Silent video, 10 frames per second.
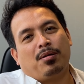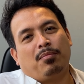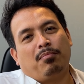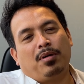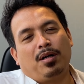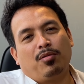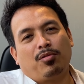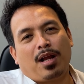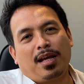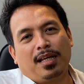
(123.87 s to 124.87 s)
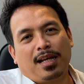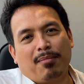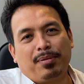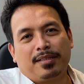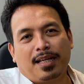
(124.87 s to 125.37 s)
mengurangi
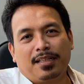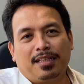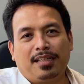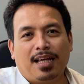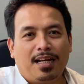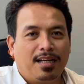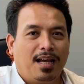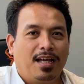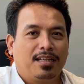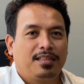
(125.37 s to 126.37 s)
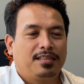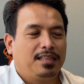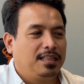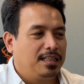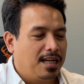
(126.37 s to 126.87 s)
lapisan gigi Anda
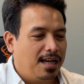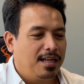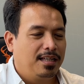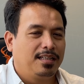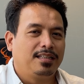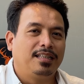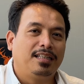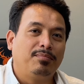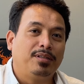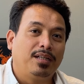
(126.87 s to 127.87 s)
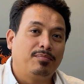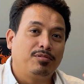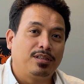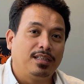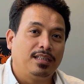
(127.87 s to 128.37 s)
sehingga gigi menjadi
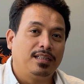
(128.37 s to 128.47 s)
putih.